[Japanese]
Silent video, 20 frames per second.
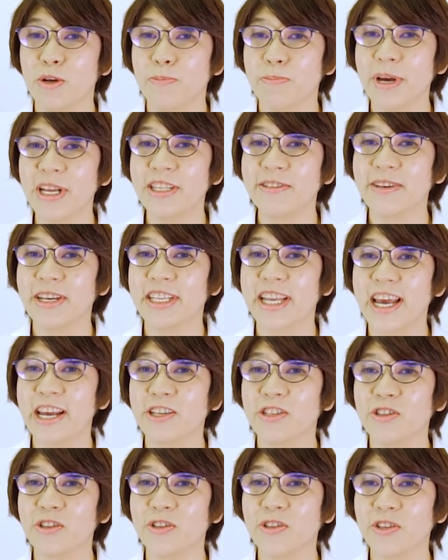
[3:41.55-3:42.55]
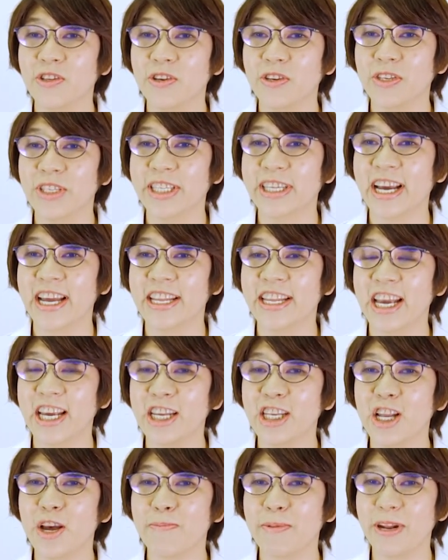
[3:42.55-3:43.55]
まずは体調の良い時間帯
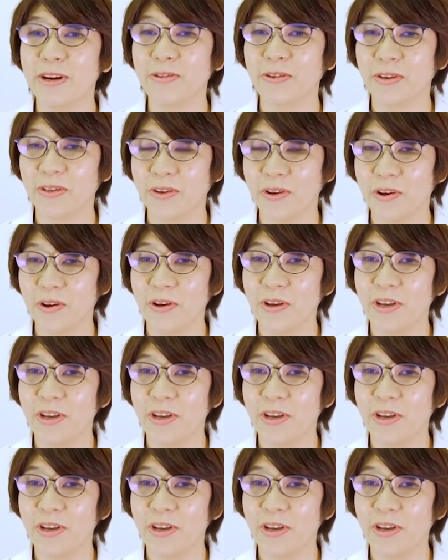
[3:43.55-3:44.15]
に食べること。